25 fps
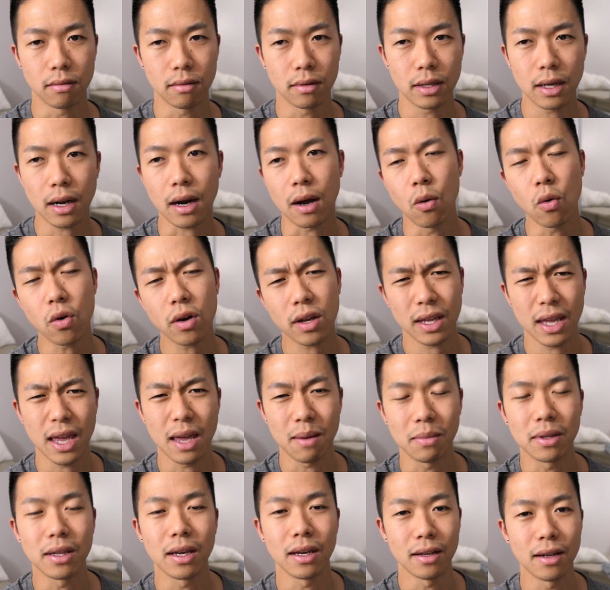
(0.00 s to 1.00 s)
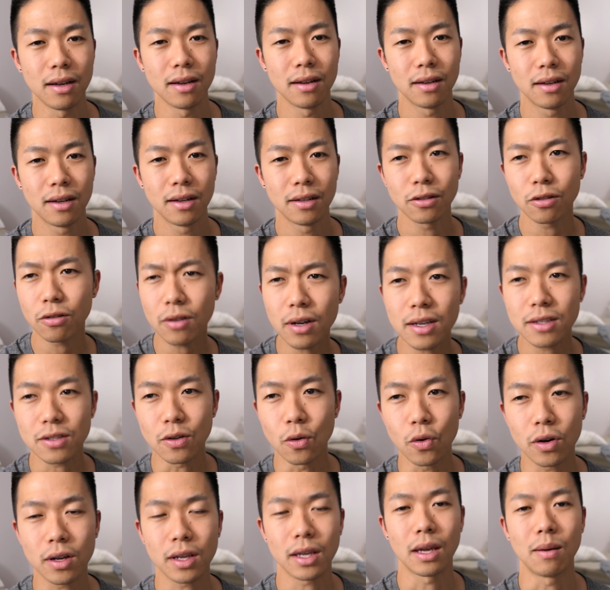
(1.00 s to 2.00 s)
なら OK みたいなとりあえず
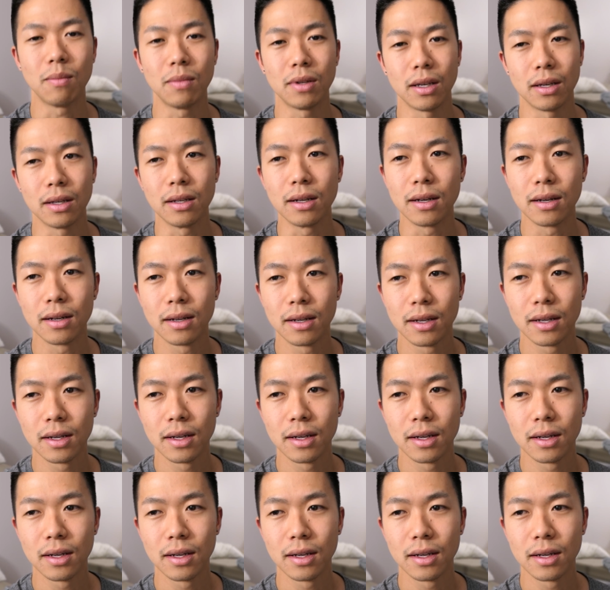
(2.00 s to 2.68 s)
OK みたいな